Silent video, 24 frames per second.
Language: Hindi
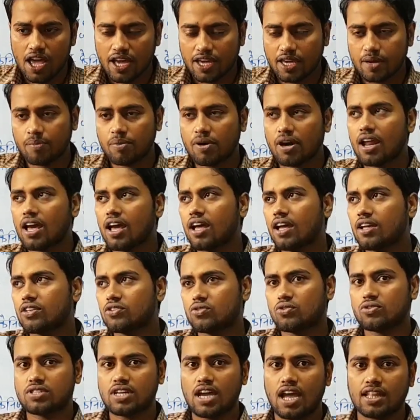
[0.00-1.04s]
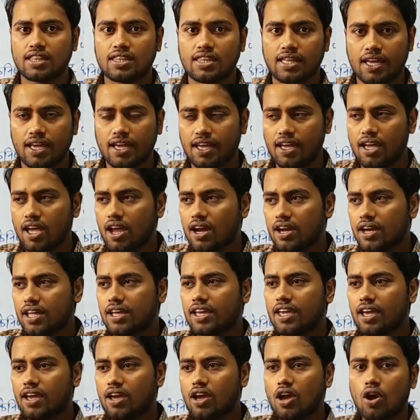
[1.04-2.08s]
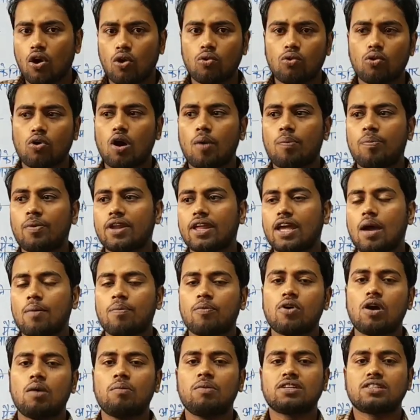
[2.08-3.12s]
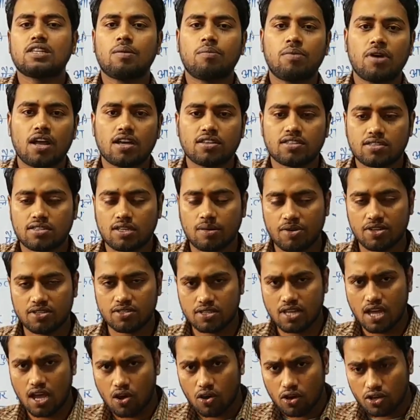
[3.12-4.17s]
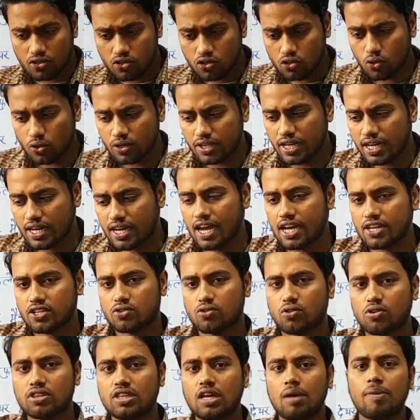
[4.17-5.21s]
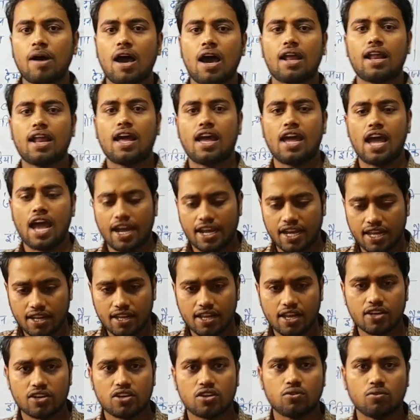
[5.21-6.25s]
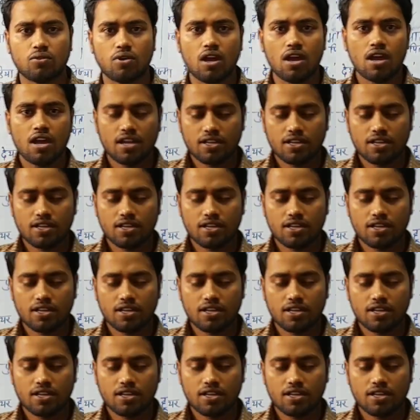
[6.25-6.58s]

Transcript: कि बड़ा जो जात है ठीक है वो अपने आप को हमेशा बड़ा समझता है और छोटे कास्ट को दबा रहा है आखिर ये क्यों